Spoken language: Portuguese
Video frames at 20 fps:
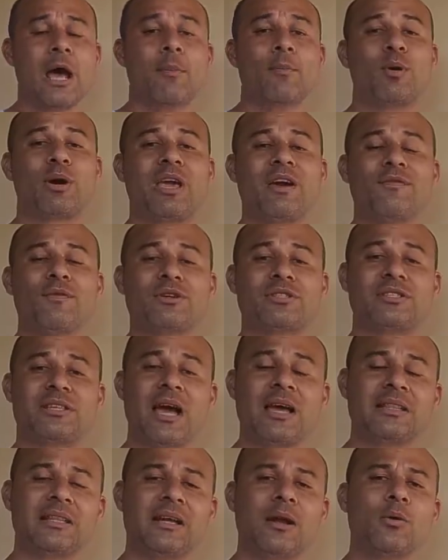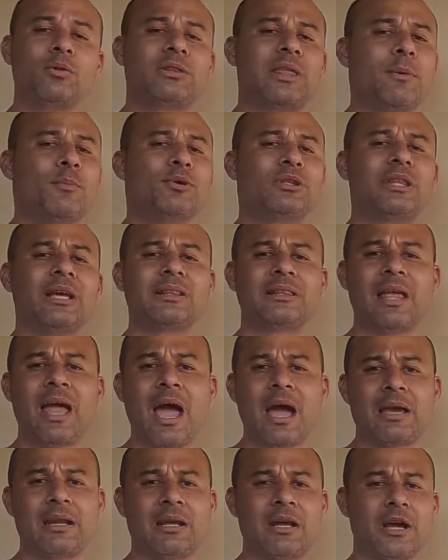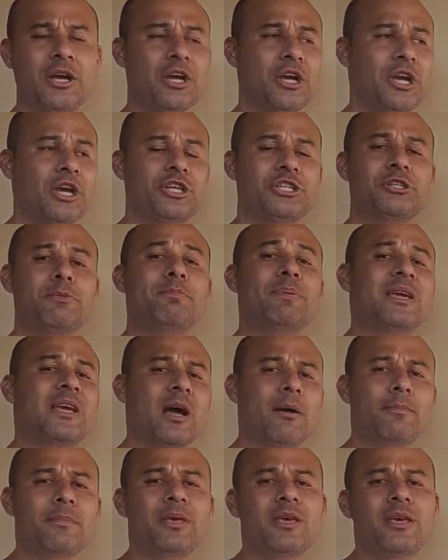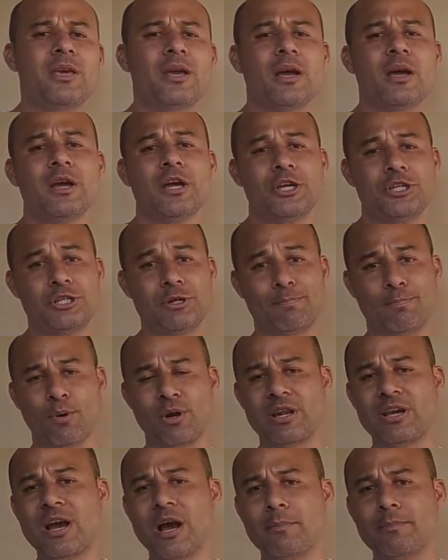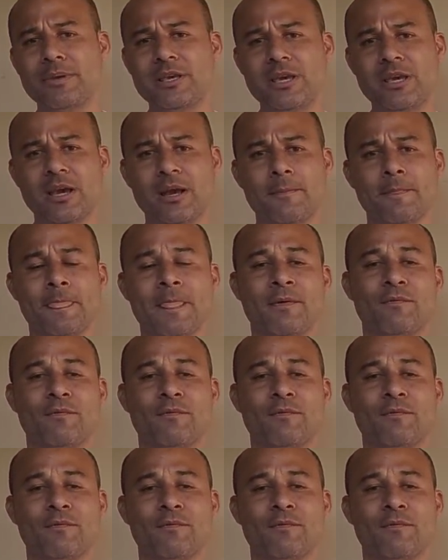Porque você ainda não tem muita técnica de bigamia, de poligamia.